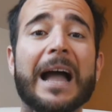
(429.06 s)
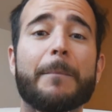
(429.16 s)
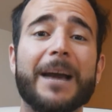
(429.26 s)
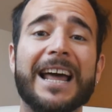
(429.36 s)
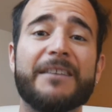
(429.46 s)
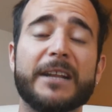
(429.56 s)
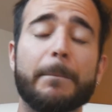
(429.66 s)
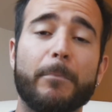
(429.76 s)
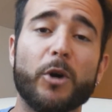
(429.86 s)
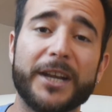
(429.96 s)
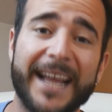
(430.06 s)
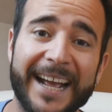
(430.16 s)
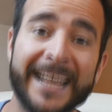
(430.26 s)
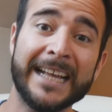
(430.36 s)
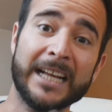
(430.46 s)
a palavra
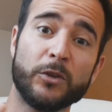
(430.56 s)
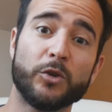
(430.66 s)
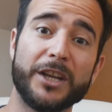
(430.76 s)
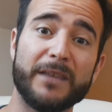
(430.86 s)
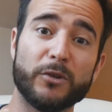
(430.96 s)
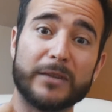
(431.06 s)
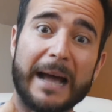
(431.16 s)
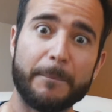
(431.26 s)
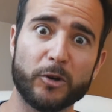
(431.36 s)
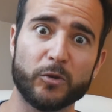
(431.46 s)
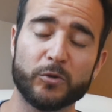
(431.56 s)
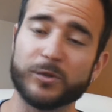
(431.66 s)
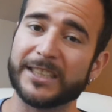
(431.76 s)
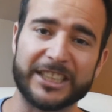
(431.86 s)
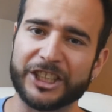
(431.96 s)
boné. No nível da
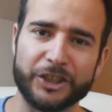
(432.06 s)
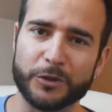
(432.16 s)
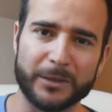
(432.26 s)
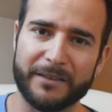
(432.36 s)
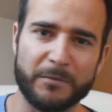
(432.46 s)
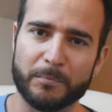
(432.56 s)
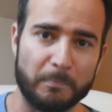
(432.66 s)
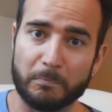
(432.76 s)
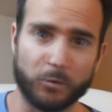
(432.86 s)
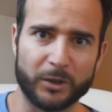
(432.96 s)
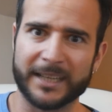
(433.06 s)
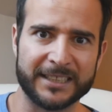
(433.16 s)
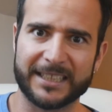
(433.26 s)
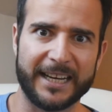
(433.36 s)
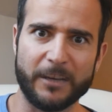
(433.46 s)
pronúncia a gente não teve
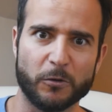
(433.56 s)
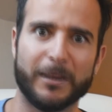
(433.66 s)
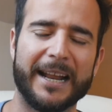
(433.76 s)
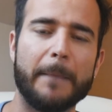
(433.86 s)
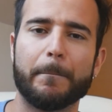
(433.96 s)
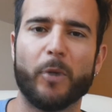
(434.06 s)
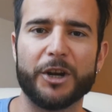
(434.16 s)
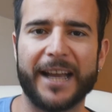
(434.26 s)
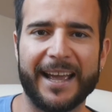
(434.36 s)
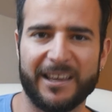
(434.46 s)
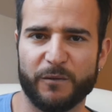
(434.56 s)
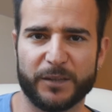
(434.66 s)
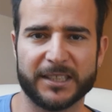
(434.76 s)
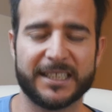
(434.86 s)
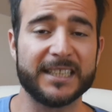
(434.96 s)
mudança nenhuma, né? Boné em
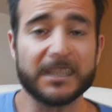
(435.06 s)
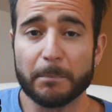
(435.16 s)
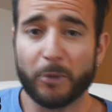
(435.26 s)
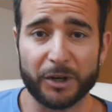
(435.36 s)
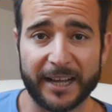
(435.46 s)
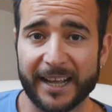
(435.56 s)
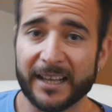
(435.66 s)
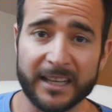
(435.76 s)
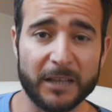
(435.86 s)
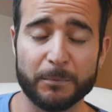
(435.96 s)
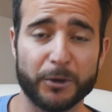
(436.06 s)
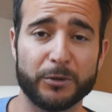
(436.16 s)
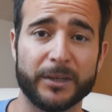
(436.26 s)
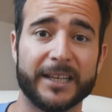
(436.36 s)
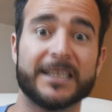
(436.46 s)
francês, boné em
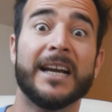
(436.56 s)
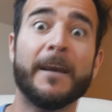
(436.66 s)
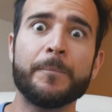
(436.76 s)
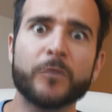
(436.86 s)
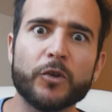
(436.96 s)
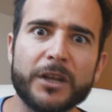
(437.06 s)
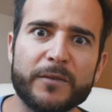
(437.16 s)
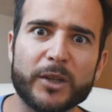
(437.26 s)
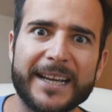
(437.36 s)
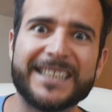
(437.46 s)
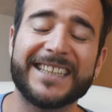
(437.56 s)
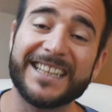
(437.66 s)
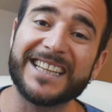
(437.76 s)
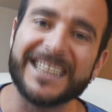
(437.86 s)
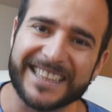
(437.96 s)
português. No nível da
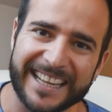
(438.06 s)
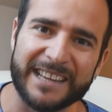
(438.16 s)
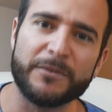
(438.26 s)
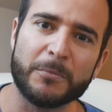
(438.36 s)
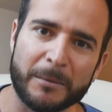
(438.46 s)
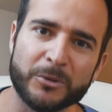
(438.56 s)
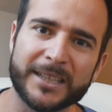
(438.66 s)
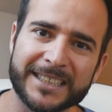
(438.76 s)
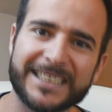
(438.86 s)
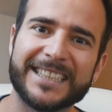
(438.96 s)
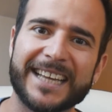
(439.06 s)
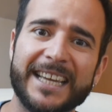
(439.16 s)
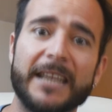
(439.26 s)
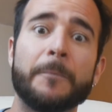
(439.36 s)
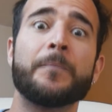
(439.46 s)
escrita teve uma mudancinha
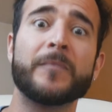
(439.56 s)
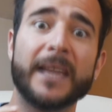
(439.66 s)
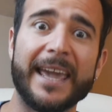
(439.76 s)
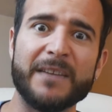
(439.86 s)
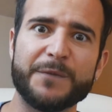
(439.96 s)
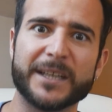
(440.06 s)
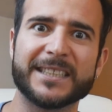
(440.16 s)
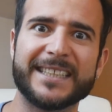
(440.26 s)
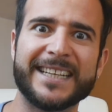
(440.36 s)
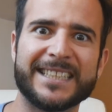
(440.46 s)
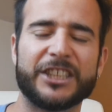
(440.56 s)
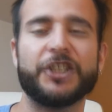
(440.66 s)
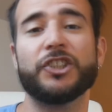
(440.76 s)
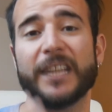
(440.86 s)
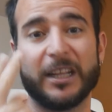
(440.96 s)
aí. Em francês, a
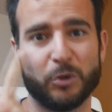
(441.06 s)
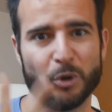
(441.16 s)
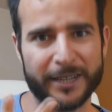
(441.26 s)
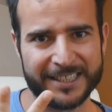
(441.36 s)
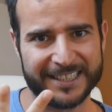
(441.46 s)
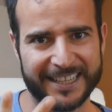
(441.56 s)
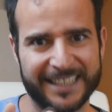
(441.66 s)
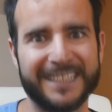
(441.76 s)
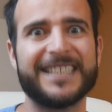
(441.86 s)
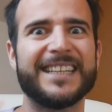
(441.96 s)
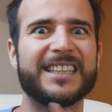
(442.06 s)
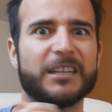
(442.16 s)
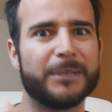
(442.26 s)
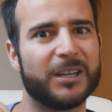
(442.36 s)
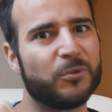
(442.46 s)
gente tem dois N's e
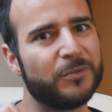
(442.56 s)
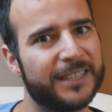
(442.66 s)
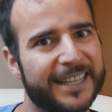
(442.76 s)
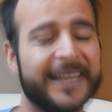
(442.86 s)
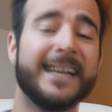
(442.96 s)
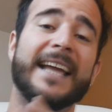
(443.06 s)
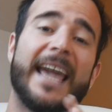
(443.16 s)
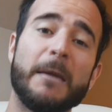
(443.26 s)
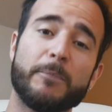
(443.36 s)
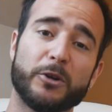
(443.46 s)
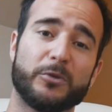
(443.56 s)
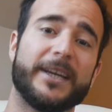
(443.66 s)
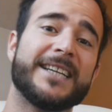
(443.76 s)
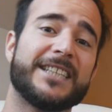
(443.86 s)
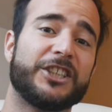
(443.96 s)
termina com um T. Em
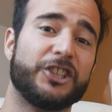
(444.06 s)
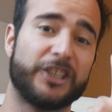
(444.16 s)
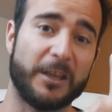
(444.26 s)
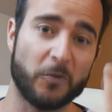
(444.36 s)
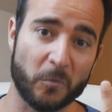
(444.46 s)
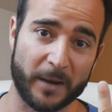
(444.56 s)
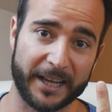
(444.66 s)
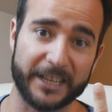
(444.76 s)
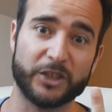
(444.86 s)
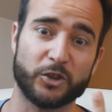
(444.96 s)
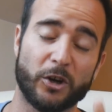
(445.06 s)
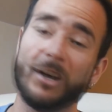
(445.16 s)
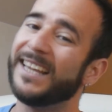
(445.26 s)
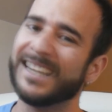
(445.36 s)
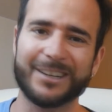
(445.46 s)
português, a gente tem um N
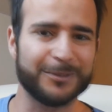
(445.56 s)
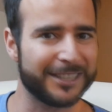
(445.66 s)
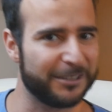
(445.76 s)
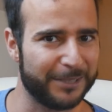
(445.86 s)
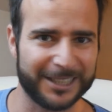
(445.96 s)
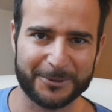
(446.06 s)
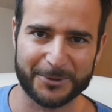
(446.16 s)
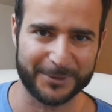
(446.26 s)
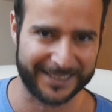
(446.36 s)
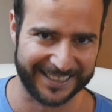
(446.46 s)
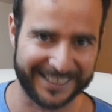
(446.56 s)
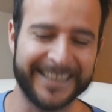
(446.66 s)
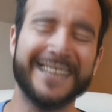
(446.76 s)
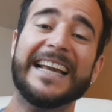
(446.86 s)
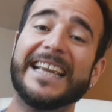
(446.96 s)
só e não termina com um T.
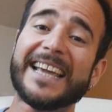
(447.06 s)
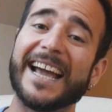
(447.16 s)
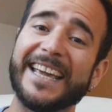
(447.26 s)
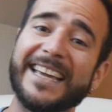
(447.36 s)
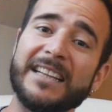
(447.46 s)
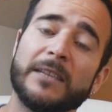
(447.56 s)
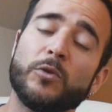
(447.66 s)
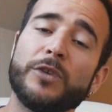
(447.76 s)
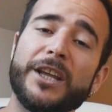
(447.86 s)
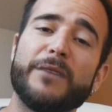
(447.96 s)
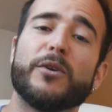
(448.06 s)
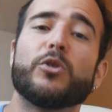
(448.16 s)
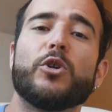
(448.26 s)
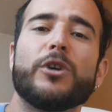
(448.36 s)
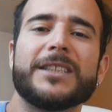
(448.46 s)
E aí, no nível
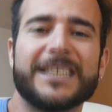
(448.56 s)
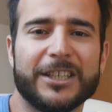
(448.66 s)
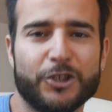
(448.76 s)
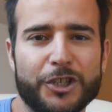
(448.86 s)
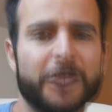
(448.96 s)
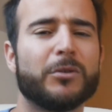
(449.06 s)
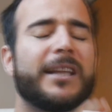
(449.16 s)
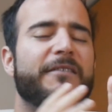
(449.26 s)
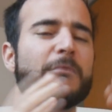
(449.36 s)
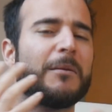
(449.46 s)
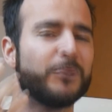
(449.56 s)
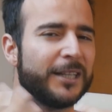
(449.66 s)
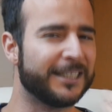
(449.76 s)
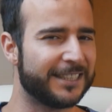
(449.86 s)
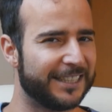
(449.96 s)
do sentido, teve uma
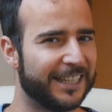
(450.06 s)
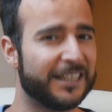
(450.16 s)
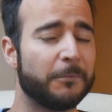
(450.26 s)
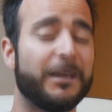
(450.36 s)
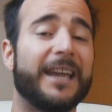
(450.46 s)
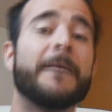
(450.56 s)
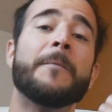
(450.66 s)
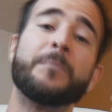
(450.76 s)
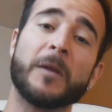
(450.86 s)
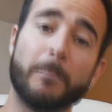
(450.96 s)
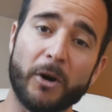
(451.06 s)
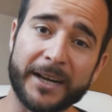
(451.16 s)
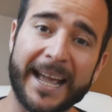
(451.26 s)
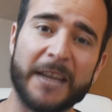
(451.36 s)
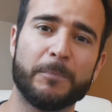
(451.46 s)
mudancinha também.
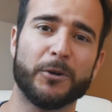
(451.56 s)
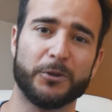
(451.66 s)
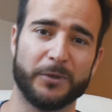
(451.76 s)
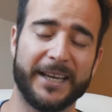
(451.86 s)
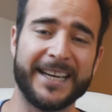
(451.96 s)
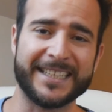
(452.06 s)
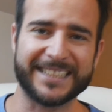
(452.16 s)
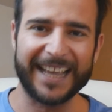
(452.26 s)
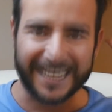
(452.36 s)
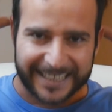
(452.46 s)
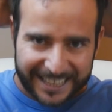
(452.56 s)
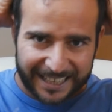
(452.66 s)
Boné em português é,